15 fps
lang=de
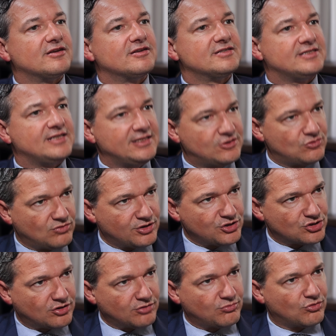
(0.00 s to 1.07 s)
Sitzungen
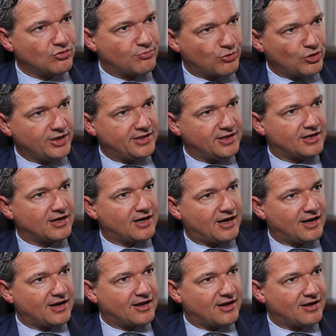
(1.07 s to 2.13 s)
statt, wo Politiker
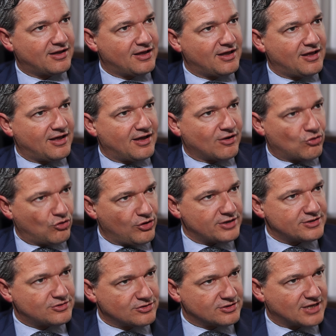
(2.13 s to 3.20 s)
aller
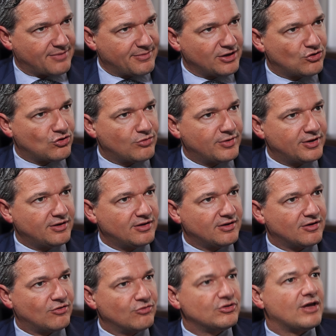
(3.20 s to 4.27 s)
Couleurs zusammenkommen
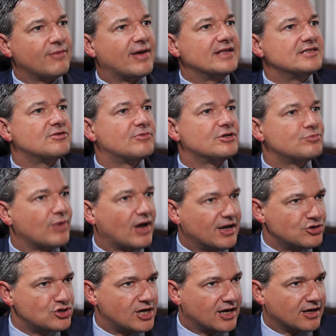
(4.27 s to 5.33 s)
und gemeinsam das
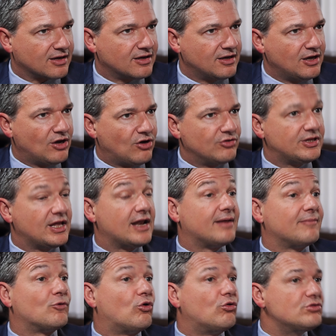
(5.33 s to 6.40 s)
beratschlagen. Denn in
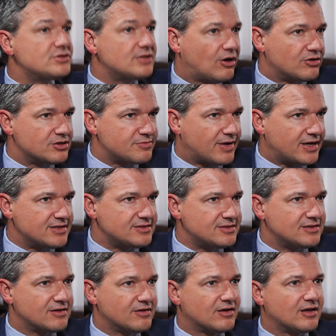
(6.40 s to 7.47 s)
einem großen Ausmaß
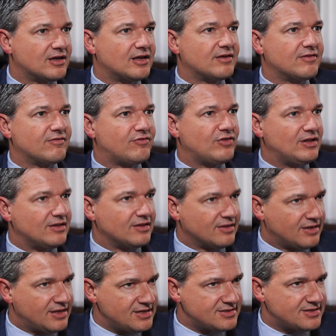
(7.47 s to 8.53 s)
finden
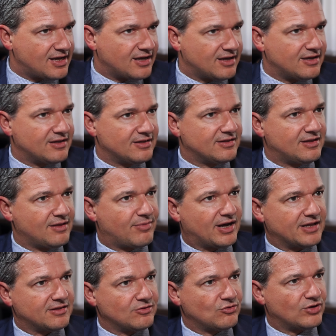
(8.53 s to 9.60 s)
diese
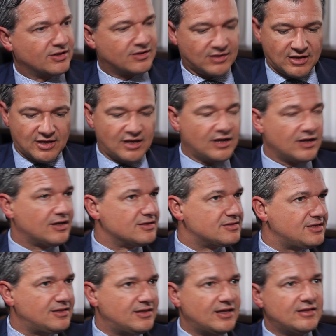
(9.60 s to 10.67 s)
Debatten dort
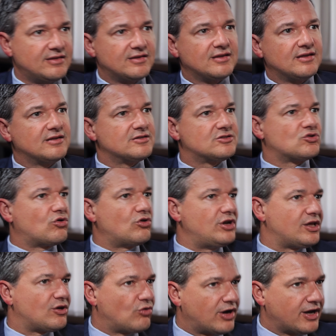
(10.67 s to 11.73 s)
gesittet,
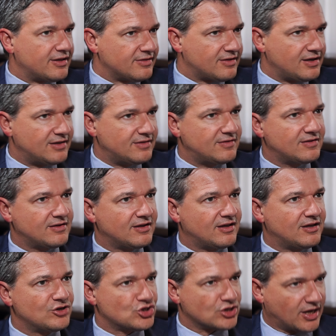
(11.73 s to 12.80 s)
sachlich orientiert
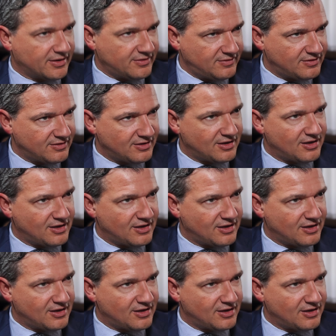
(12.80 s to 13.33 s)
statt.